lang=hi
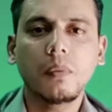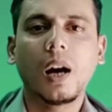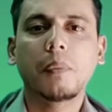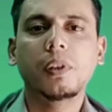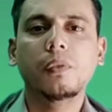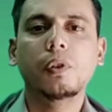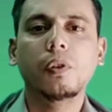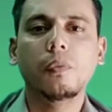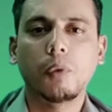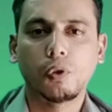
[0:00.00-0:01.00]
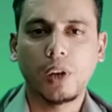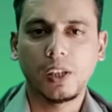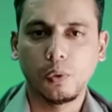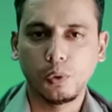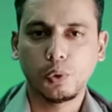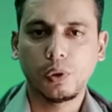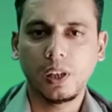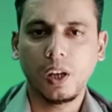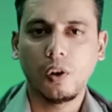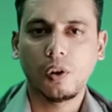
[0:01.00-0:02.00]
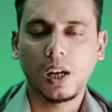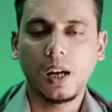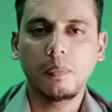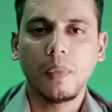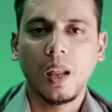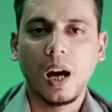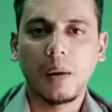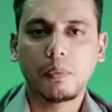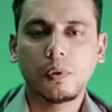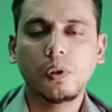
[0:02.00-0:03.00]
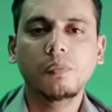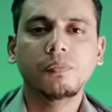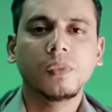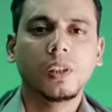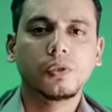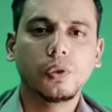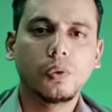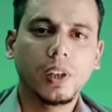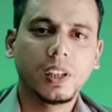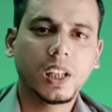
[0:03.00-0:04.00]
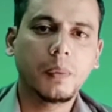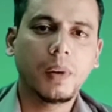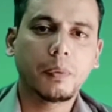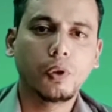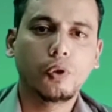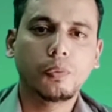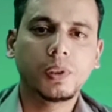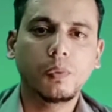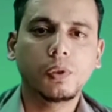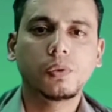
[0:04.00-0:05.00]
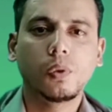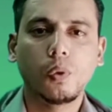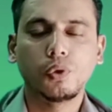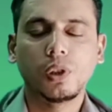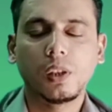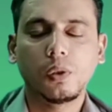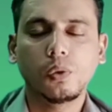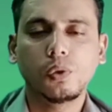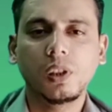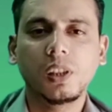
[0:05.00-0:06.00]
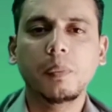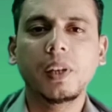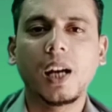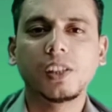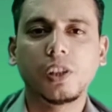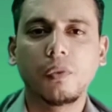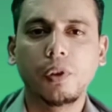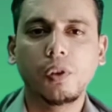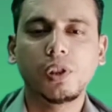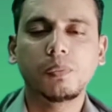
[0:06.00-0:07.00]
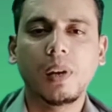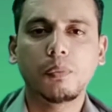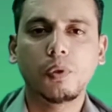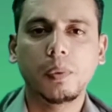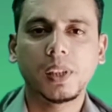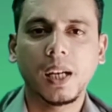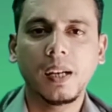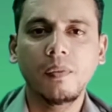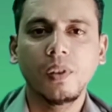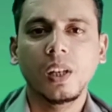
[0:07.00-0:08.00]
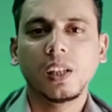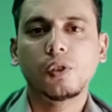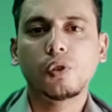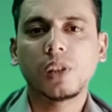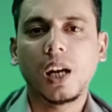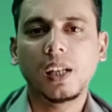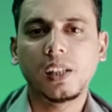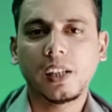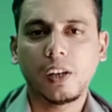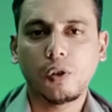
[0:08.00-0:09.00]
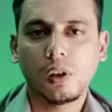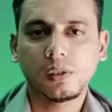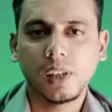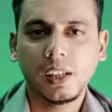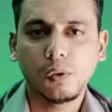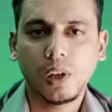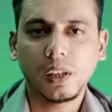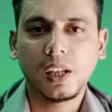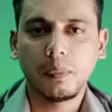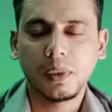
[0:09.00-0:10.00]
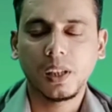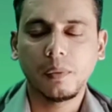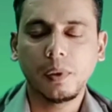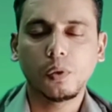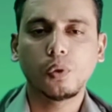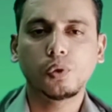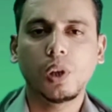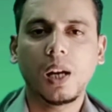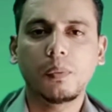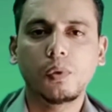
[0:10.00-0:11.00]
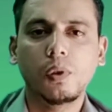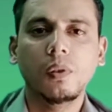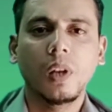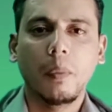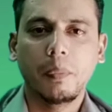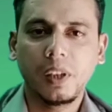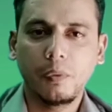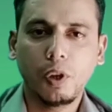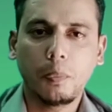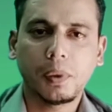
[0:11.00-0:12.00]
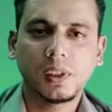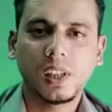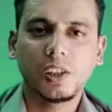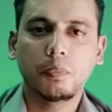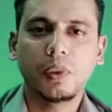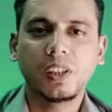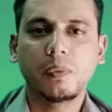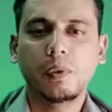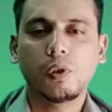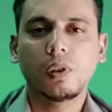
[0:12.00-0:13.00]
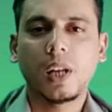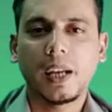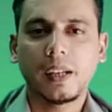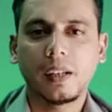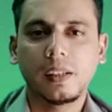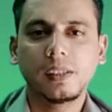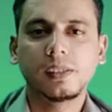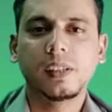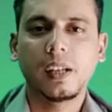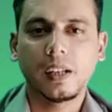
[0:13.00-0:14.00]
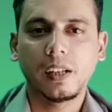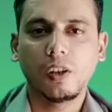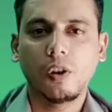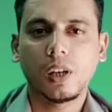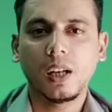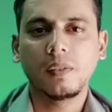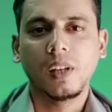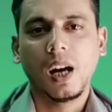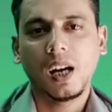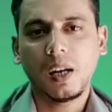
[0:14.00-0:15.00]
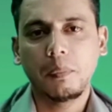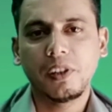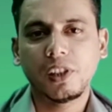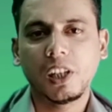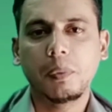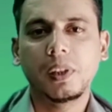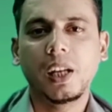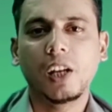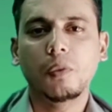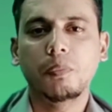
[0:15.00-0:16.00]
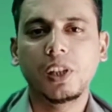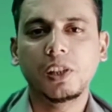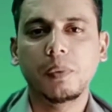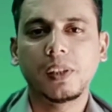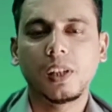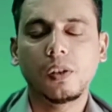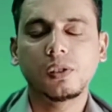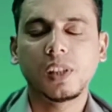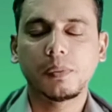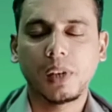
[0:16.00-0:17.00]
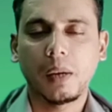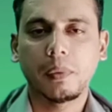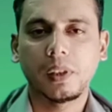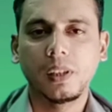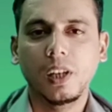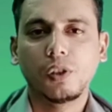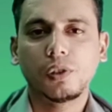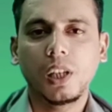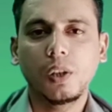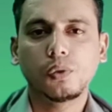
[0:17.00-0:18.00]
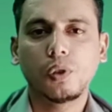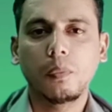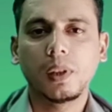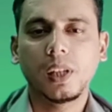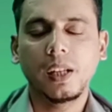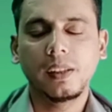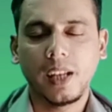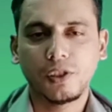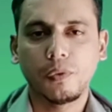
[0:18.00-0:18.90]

आपकी वीडियो मोनेटाइज हो चुकी है और अब आप, आपको जो इनकम आपकी यूट्यूब से वो शुरू हो चुकी है तो दोस्तों ये थी मेरी आज की वीडियो जिसमें आपको बताया कि जो चार तरीके के डॉलर साइन है उनका क्या मतलब है तो दोस्तों अगर आपको मेरी वीडियो पसंद आए तो प्लीज़ मेरी वीडियो को लाइक करिए शेयर करिए और हाँ अगर आप मेरे चैनल पर नए हैं तो प्लीज़ मेरे चैनल को सब्सक्राइब करिए तो चलिए दोस्तों मिलते हैं